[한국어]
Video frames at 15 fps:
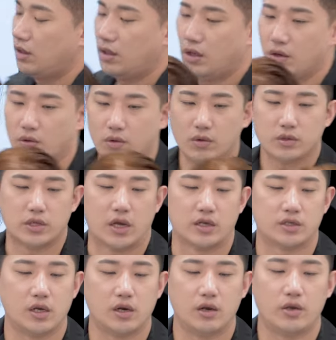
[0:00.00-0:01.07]
하고 잘
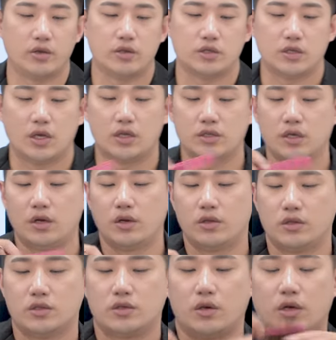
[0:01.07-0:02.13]
잘렸는지 안
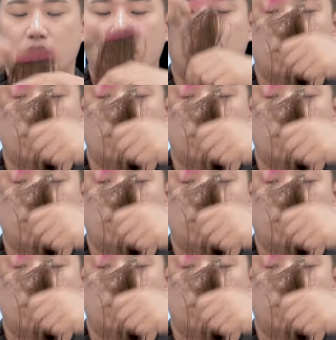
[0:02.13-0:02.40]
잘렸는지 확인해